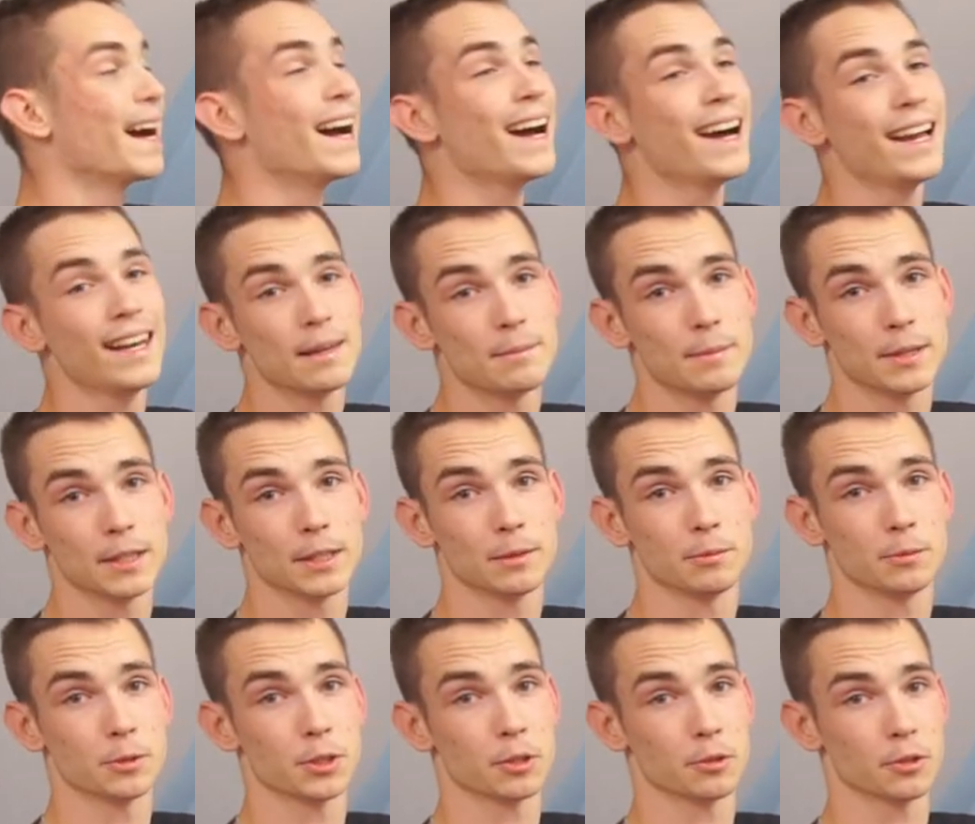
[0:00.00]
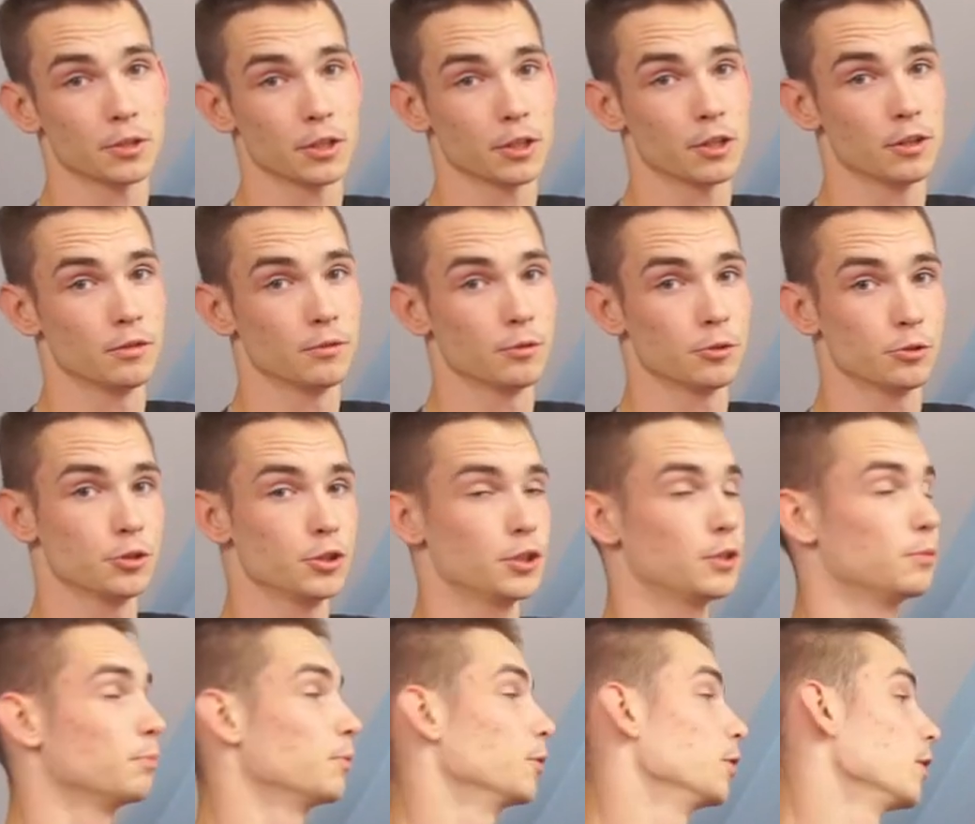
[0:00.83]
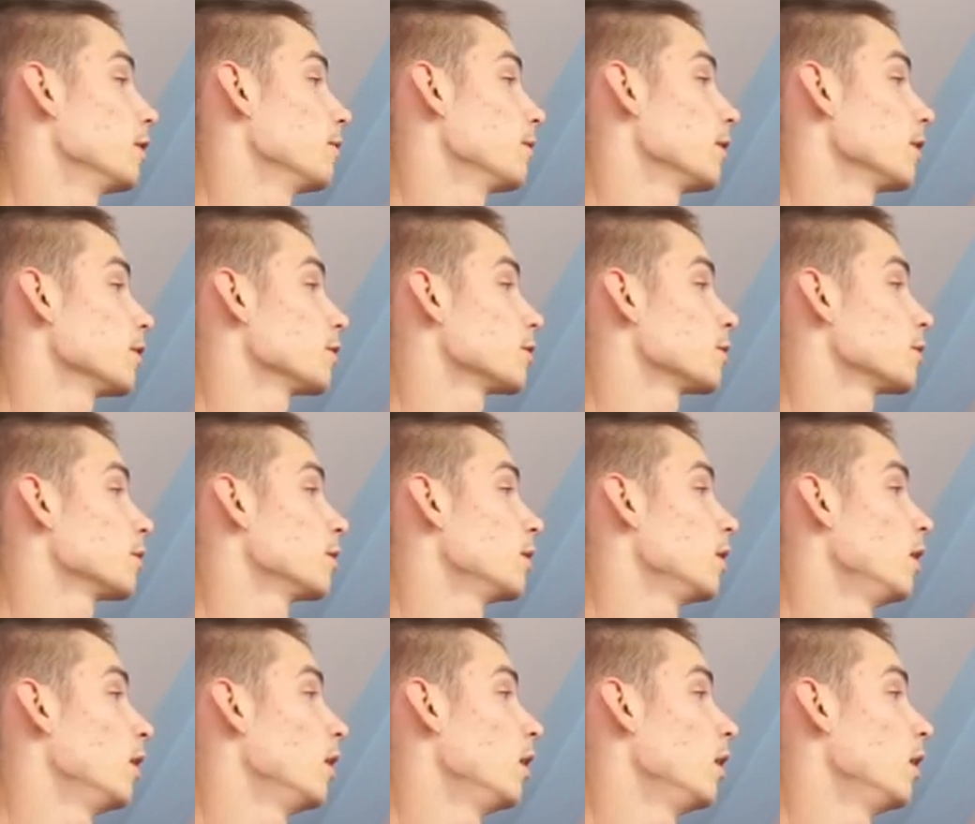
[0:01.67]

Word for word: ale będę musiał do tego wrócić, ponieważ